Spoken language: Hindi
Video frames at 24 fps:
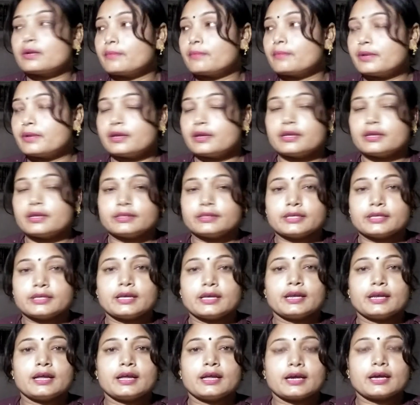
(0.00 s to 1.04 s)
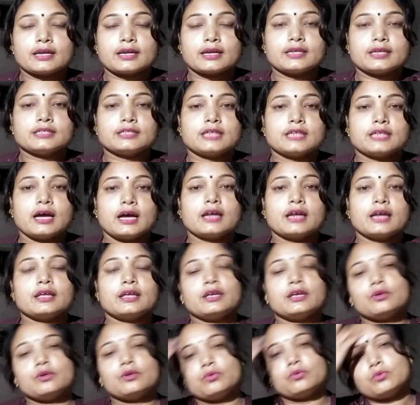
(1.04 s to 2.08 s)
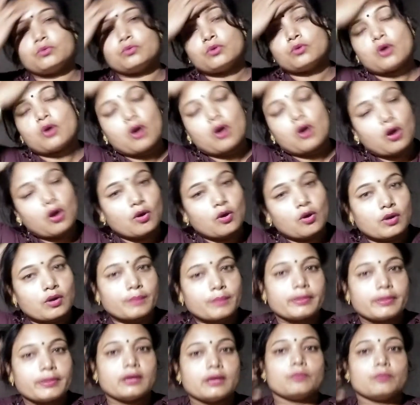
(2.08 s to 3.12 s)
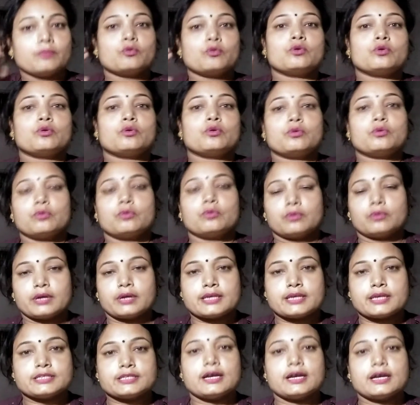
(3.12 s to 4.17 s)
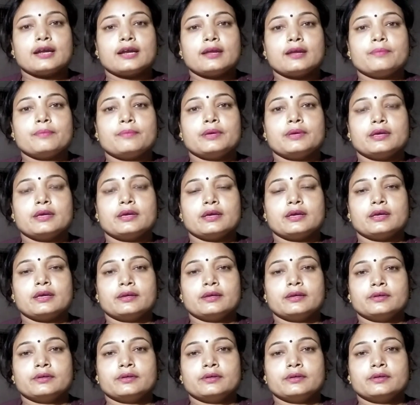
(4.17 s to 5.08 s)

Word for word: मैं तैयारियाँ करने जा रही हूँ और अभी हमको कहीं जाना भी है